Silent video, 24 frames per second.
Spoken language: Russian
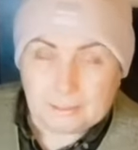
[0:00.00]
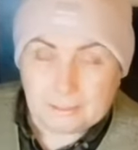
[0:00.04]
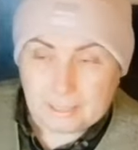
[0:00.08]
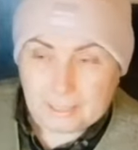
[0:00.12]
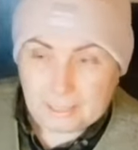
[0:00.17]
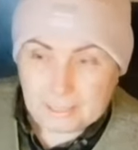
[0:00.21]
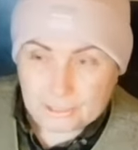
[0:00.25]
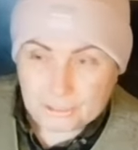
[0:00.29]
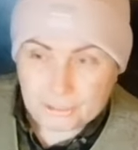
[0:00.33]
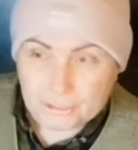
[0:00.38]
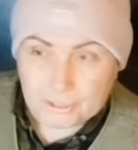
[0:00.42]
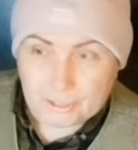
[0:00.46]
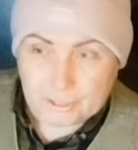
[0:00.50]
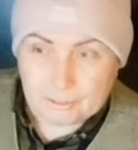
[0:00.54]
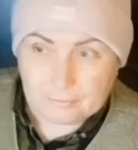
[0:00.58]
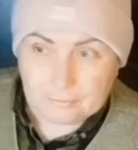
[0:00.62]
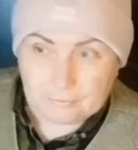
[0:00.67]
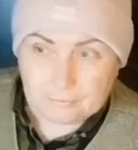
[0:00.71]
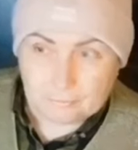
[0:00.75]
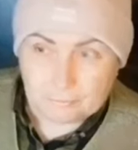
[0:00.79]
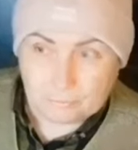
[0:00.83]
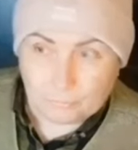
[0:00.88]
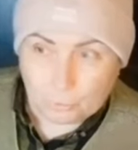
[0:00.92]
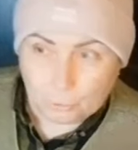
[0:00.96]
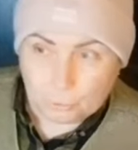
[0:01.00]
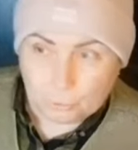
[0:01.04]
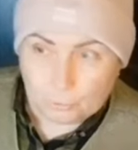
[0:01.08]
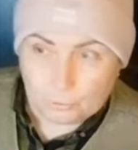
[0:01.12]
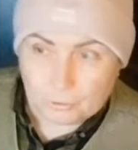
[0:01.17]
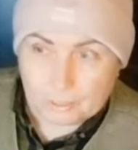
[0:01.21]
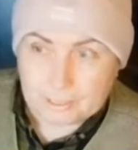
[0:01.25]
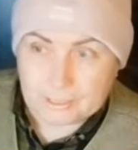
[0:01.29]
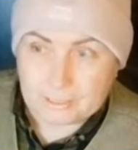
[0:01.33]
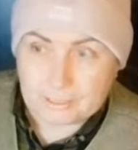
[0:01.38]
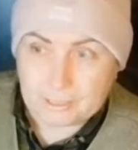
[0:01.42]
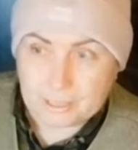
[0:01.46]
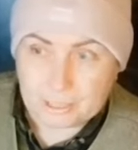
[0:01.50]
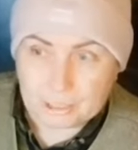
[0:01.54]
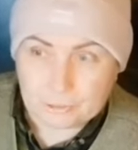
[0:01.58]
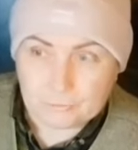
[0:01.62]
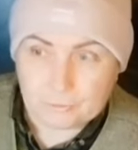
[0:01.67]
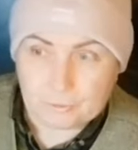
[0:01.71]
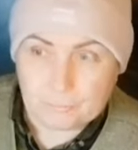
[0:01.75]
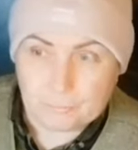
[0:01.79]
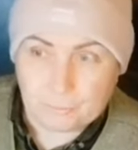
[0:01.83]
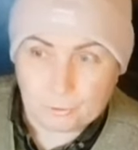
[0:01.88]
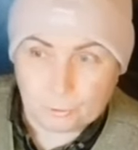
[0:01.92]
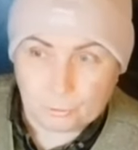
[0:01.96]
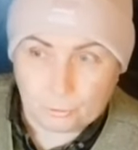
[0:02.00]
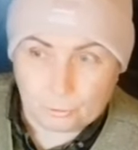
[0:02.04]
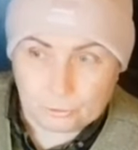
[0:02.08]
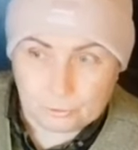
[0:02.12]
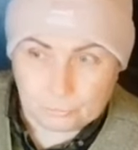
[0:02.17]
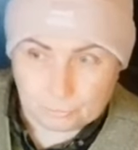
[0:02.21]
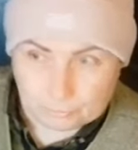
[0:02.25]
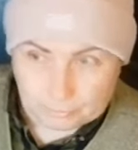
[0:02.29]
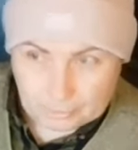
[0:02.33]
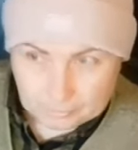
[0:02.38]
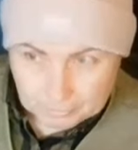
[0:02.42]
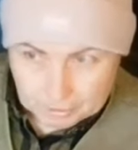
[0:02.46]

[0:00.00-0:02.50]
Дальше буду рассаживать петунью,